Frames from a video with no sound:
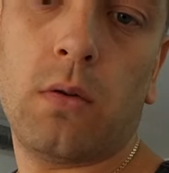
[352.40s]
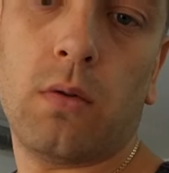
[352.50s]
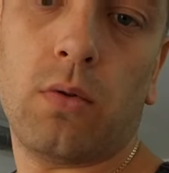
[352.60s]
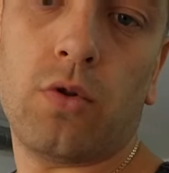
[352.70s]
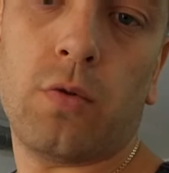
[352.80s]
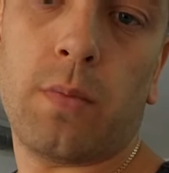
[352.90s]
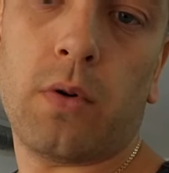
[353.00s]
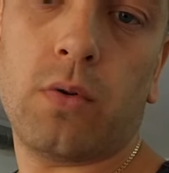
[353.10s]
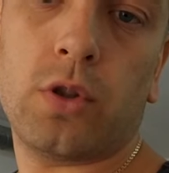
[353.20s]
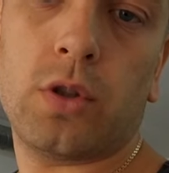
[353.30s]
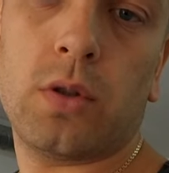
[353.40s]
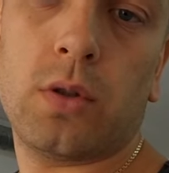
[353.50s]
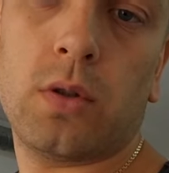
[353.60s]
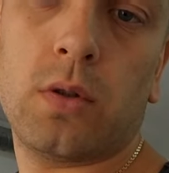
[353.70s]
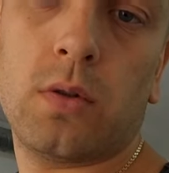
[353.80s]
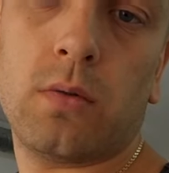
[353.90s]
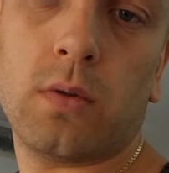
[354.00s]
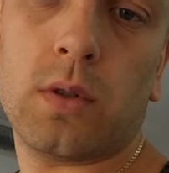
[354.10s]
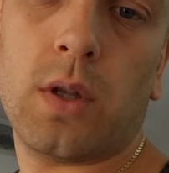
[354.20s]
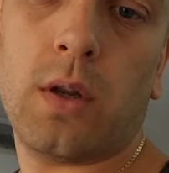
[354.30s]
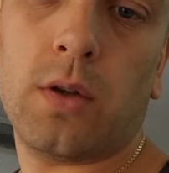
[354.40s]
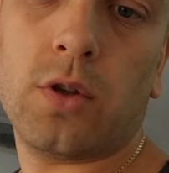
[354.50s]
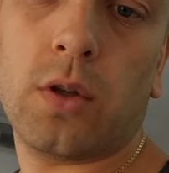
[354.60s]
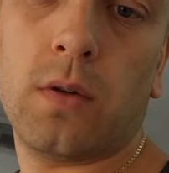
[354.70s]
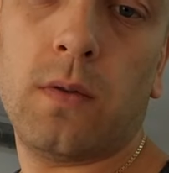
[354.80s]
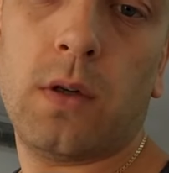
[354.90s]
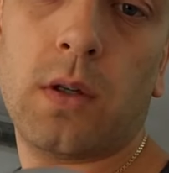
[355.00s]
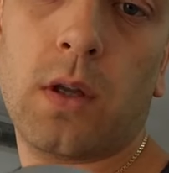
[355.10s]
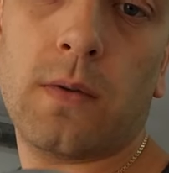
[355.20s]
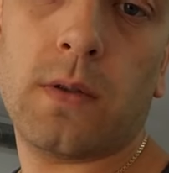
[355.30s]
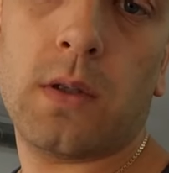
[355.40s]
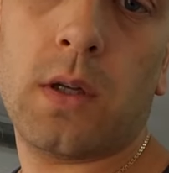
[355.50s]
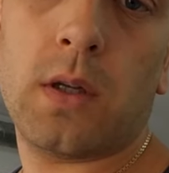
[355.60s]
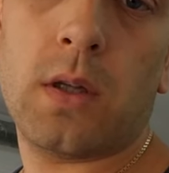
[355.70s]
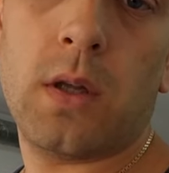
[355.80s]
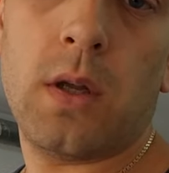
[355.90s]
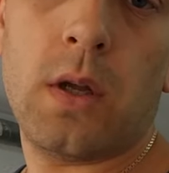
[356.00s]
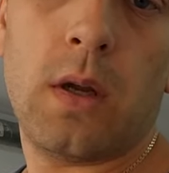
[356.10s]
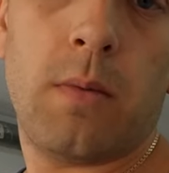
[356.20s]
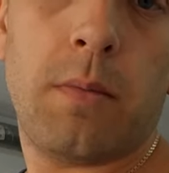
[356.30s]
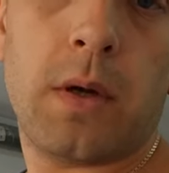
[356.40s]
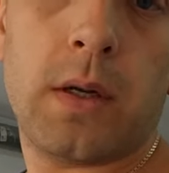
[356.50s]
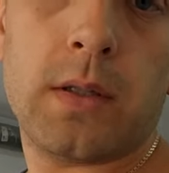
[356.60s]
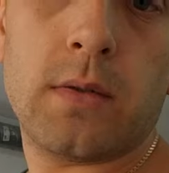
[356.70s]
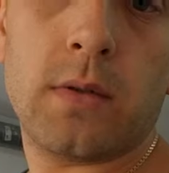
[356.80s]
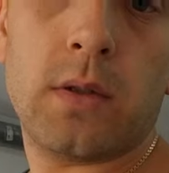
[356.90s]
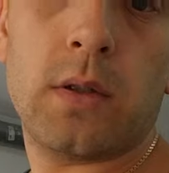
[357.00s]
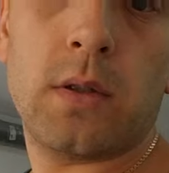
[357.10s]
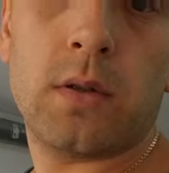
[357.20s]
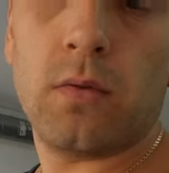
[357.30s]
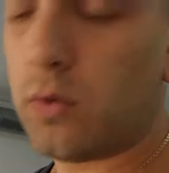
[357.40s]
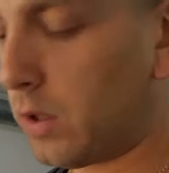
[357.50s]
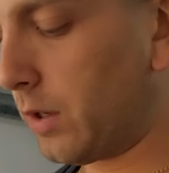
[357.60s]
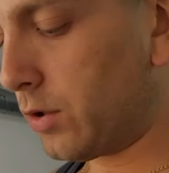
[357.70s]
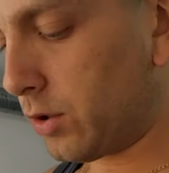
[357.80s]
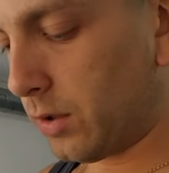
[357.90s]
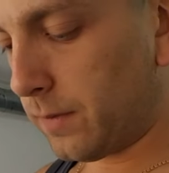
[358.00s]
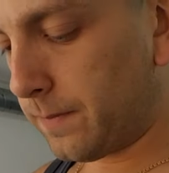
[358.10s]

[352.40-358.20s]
Вот очень похож. Вот стрелочка на выход, как всегда, показывает. Двухколечная.